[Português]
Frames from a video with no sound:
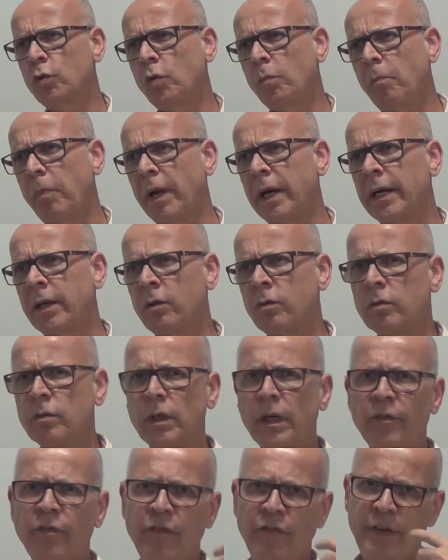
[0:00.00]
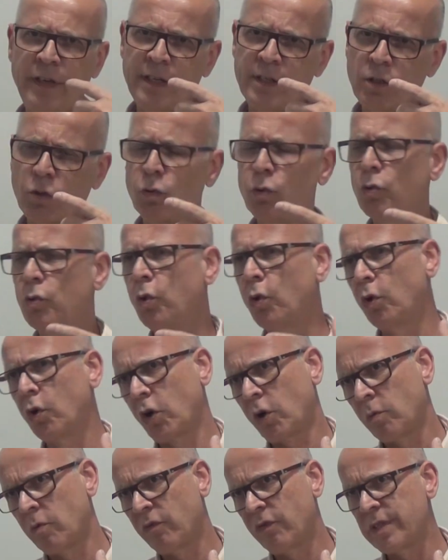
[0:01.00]
no plano eh, físico,
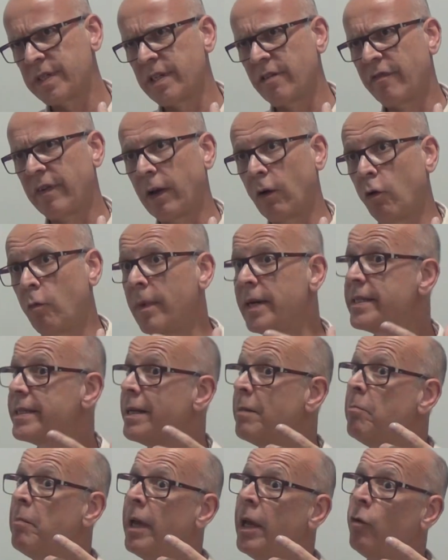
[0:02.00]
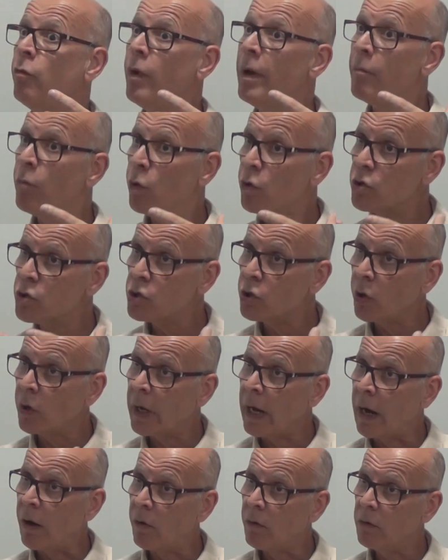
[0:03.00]
dor, como você falou, mas também no
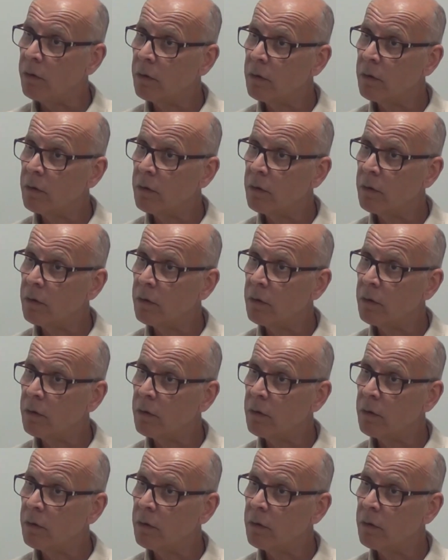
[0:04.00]
emocional.